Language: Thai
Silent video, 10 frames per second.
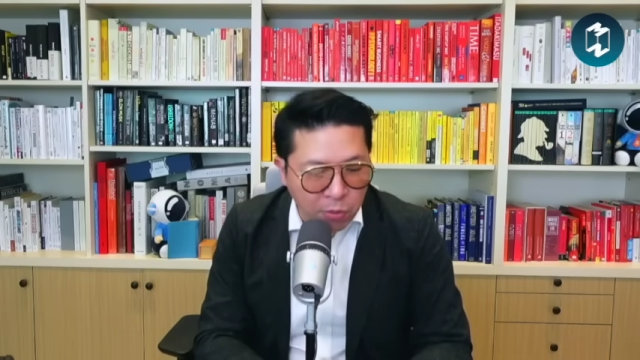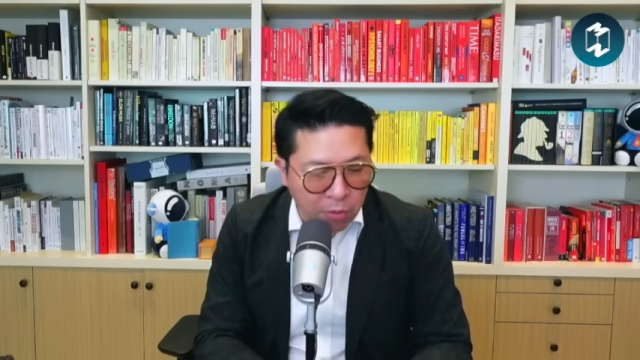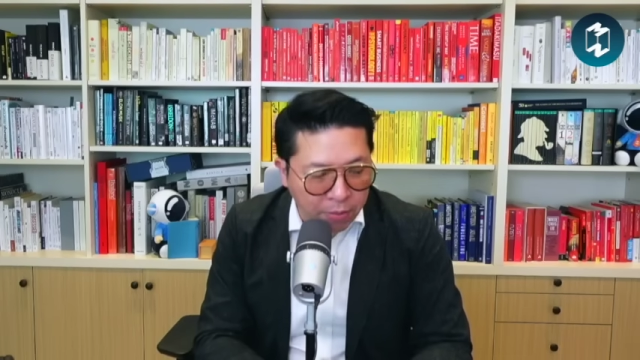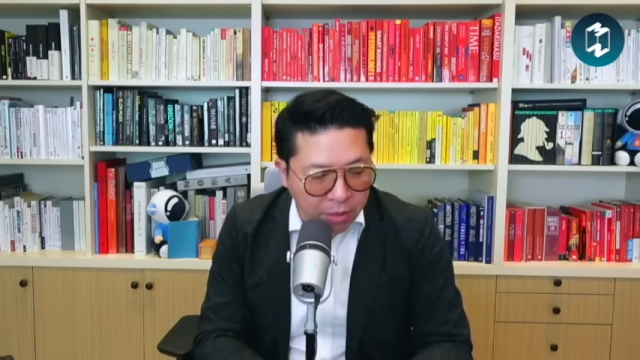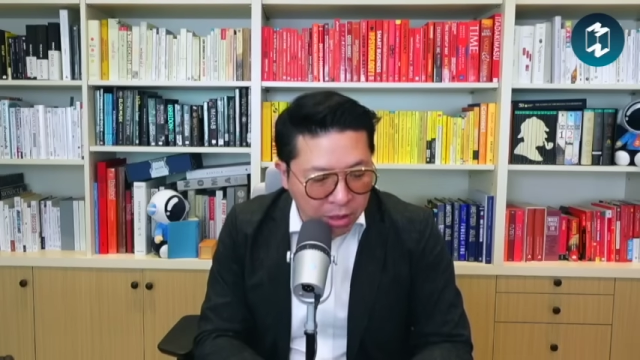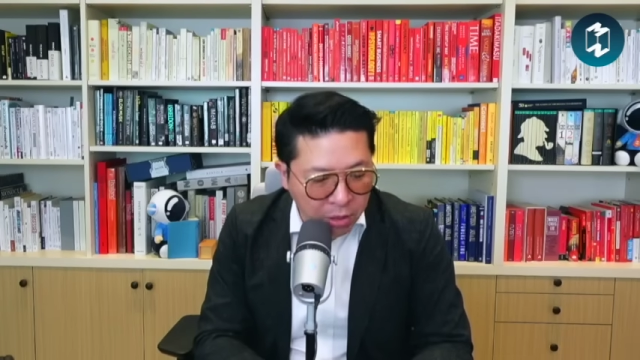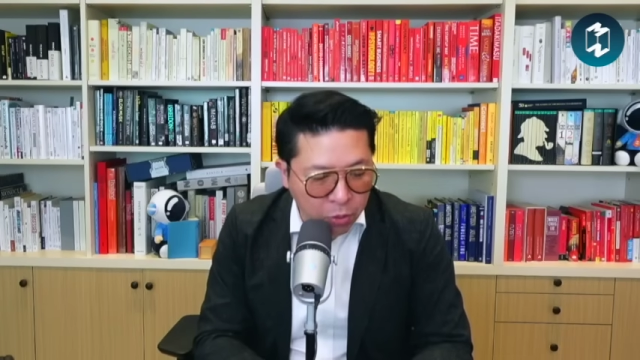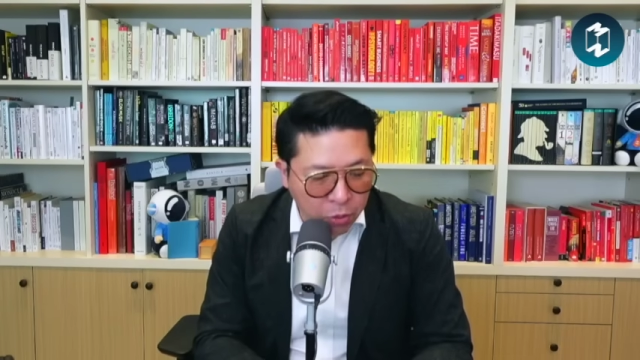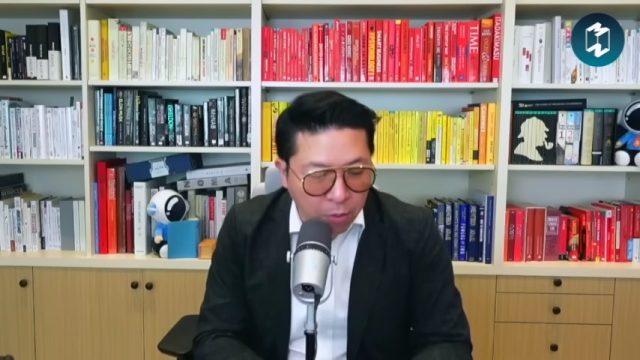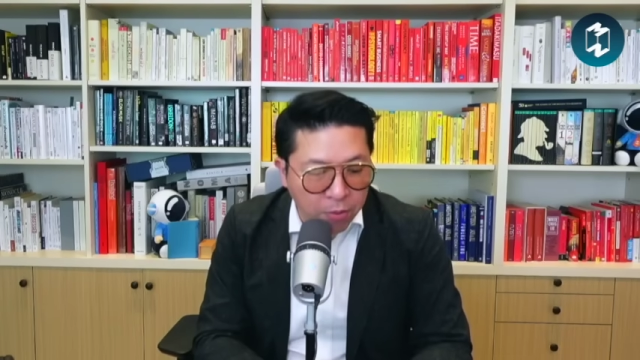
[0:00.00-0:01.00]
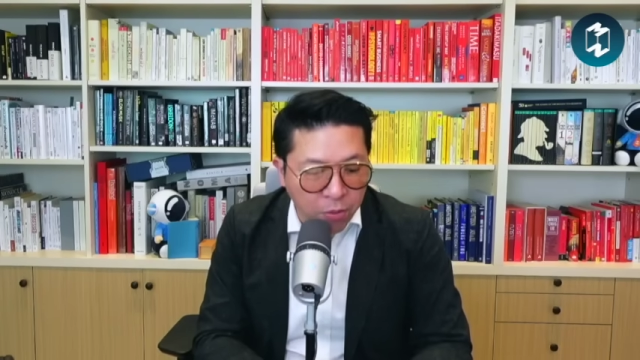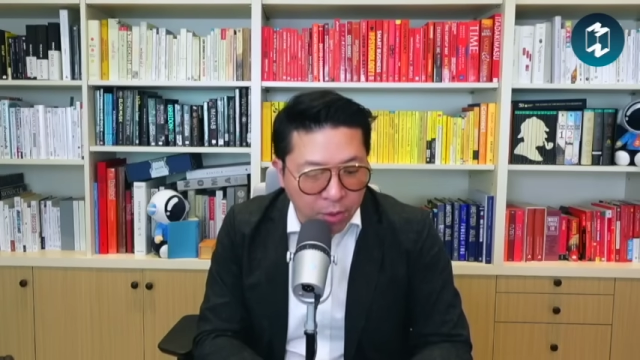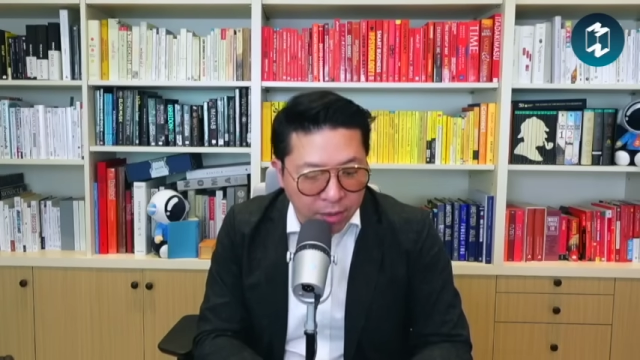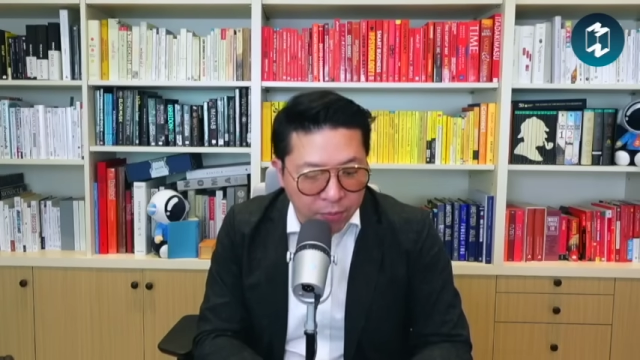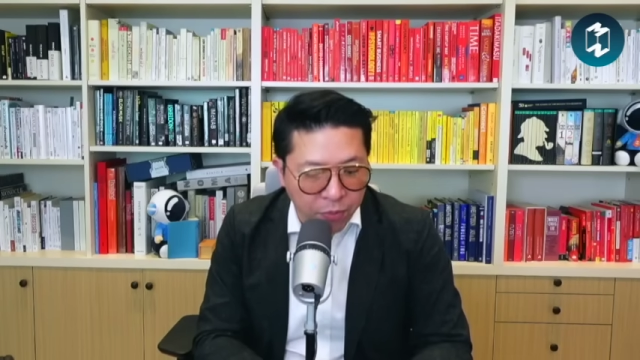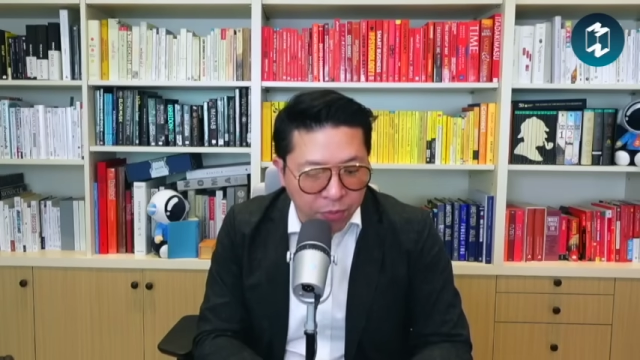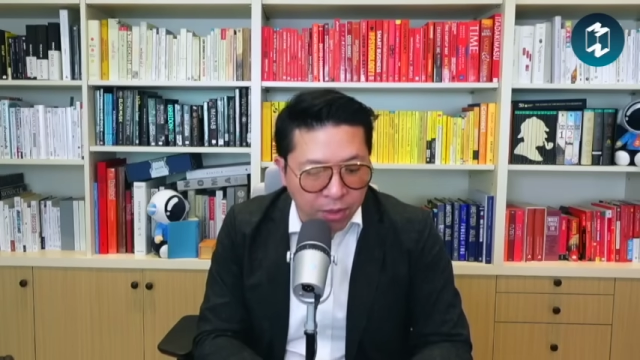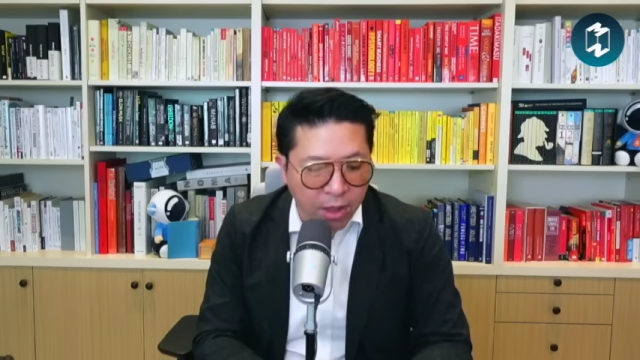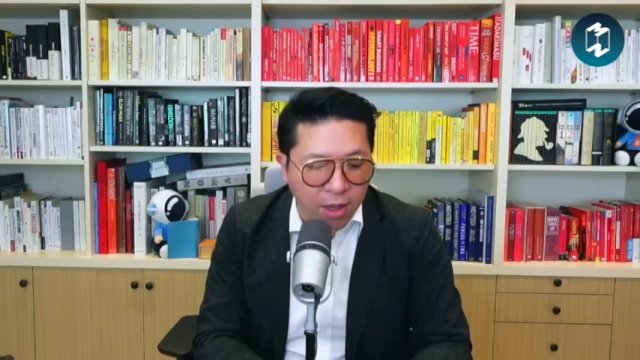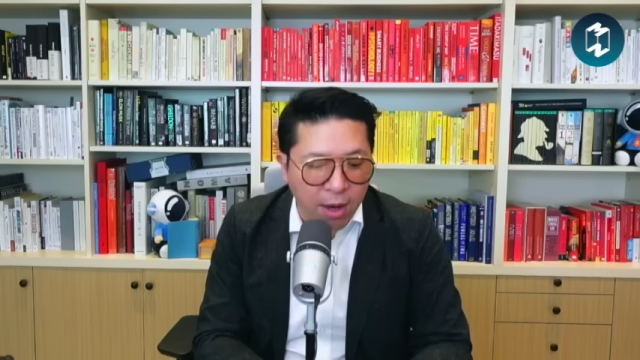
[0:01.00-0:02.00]
รวมถึงเพื่อนที่คุณคบด้วย
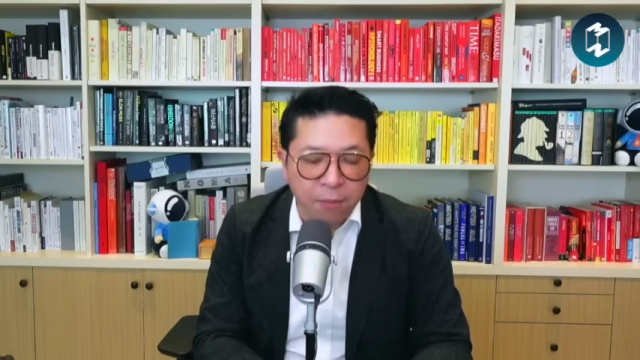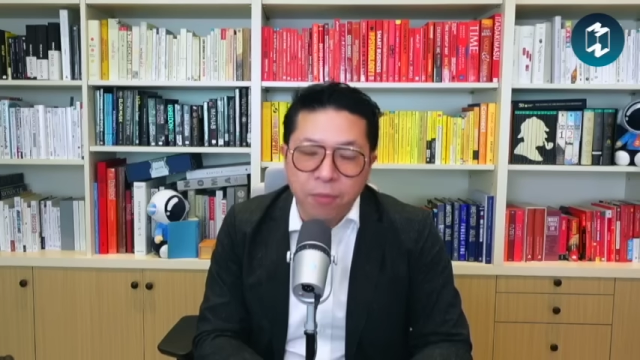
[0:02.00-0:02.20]
นะครับ